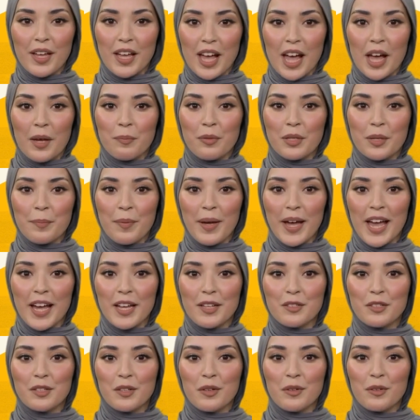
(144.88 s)
अपनी
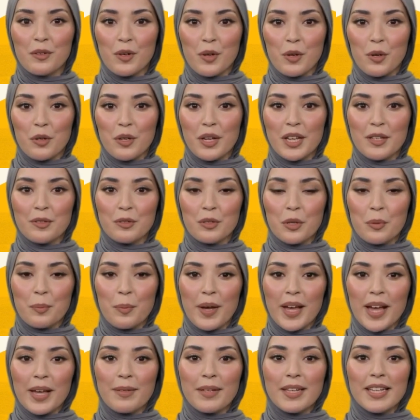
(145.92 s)
महारतों और इल्म को
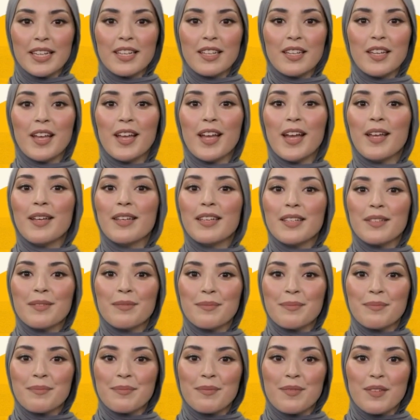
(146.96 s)
बढ़ाने के खा हैं
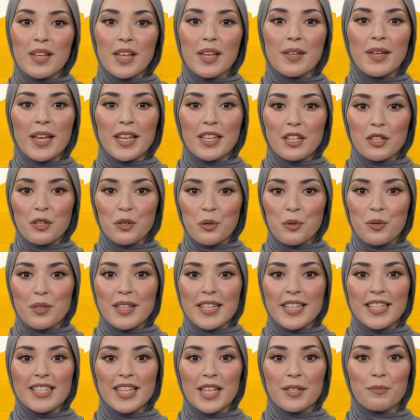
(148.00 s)
हमारे
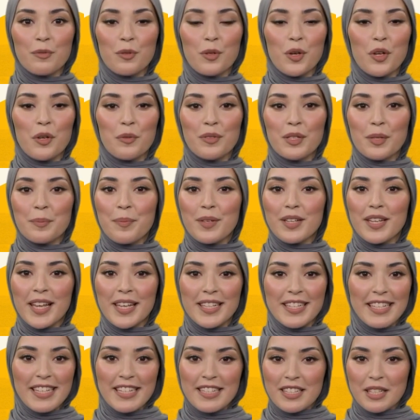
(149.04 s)
कोर्सेज आपको अपने
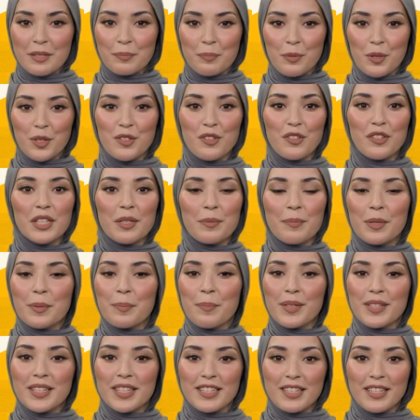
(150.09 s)
मकासद तक पहुंचने में
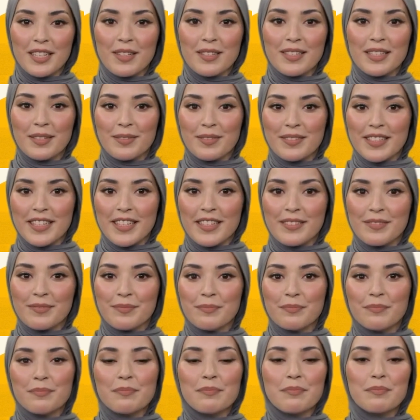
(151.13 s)
मदद कर सकते
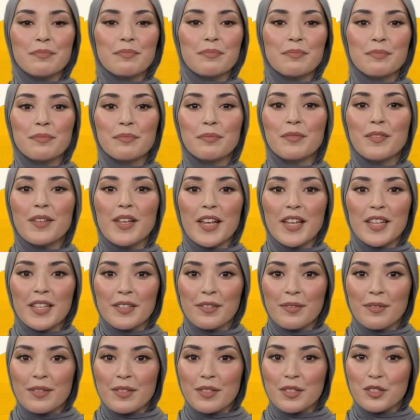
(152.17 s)
हैं और
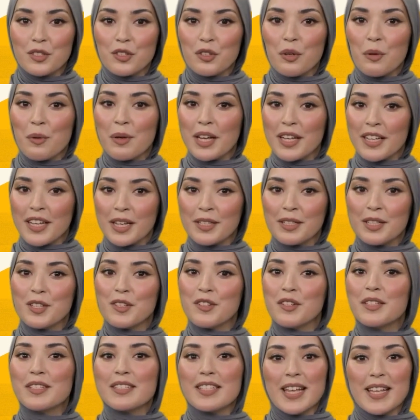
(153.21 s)
चूँकि हम
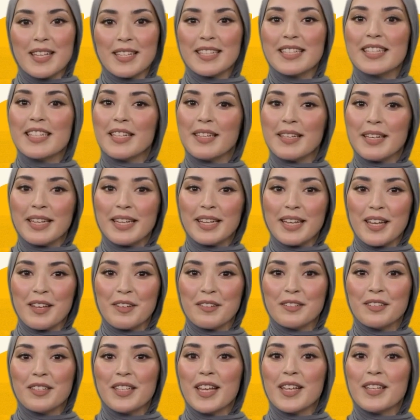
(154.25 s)
लचकदार सीखने के
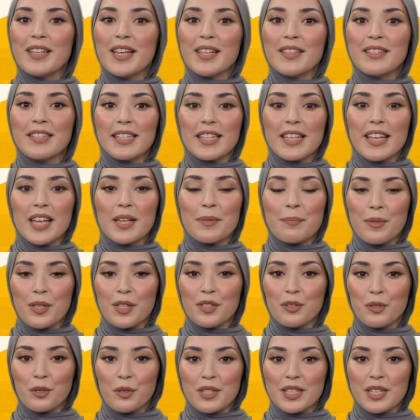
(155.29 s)
इख्तियार की
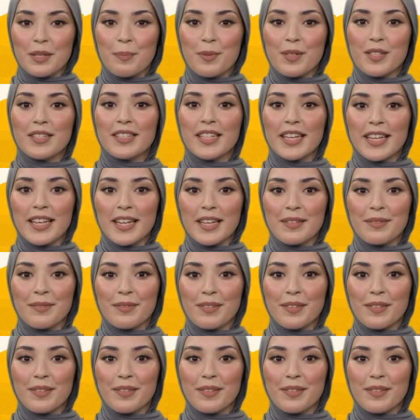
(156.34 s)
अहमियत को समझते हैं